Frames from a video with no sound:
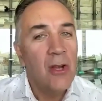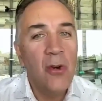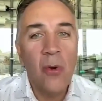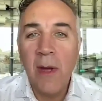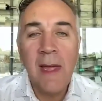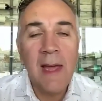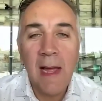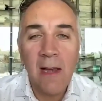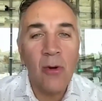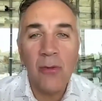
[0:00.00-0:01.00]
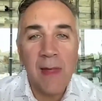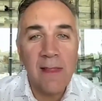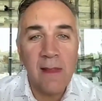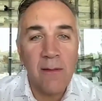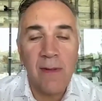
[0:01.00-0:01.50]
No es algo
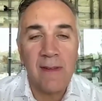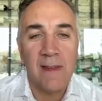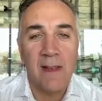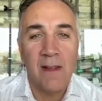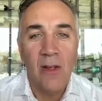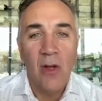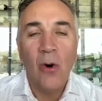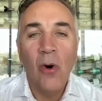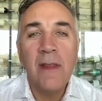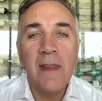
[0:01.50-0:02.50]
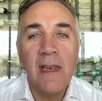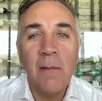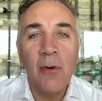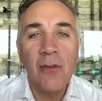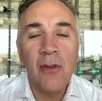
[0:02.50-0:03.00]
tan difícil. Hoy
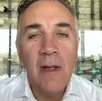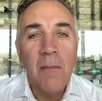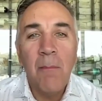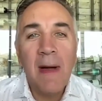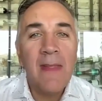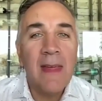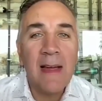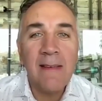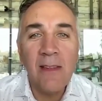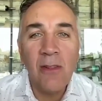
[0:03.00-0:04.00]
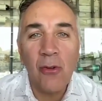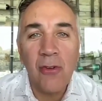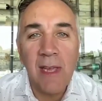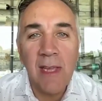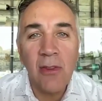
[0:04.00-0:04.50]
tenemos más de casi
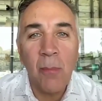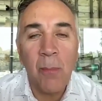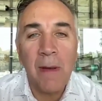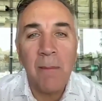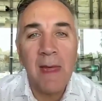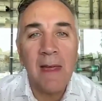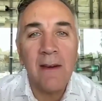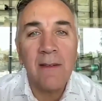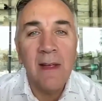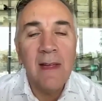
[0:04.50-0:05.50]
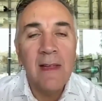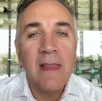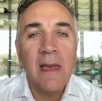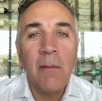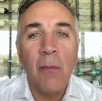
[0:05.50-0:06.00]
200 Premiers,
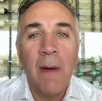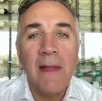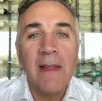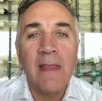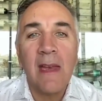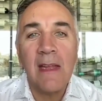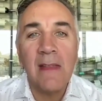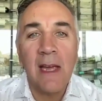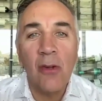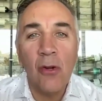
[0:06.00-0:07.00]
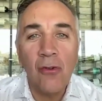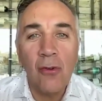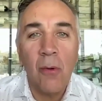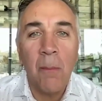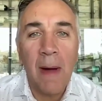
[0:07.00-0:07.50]
tenemos más de
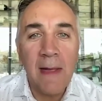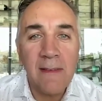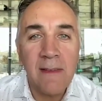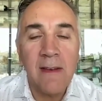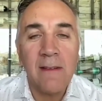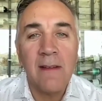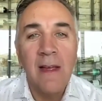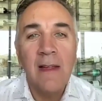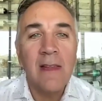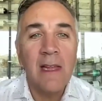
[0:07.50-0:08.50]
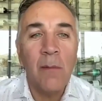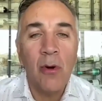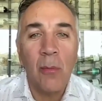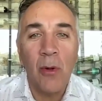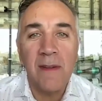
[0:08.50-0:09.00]
38 Masters,
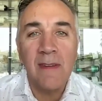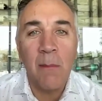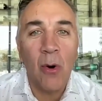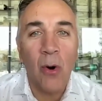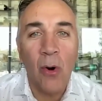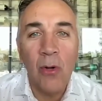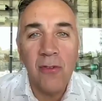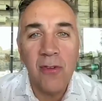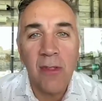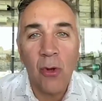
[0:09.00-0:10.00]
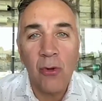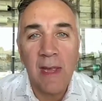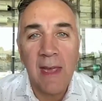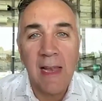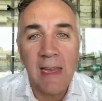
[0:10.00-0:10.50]
tenemos, como decíamos, 11,
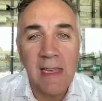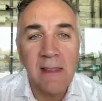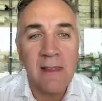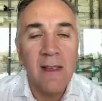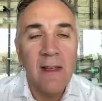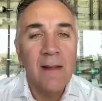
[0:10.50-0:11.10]
12 Elite,